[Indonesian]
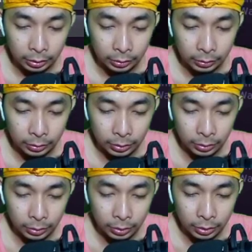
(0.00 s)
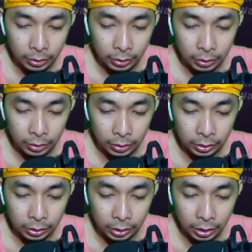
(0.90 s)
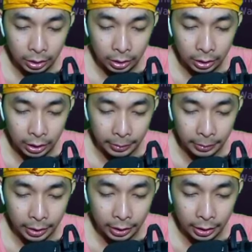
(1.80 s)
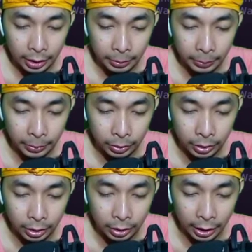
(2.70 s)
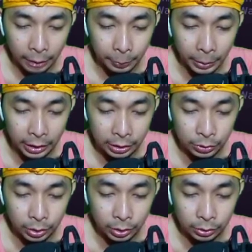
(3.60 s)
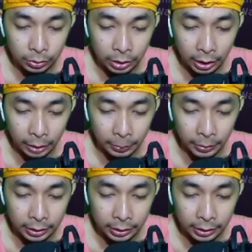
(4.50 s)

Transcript: Oh, oh, gila men, memang gila. FPS-nya juga sudah FPS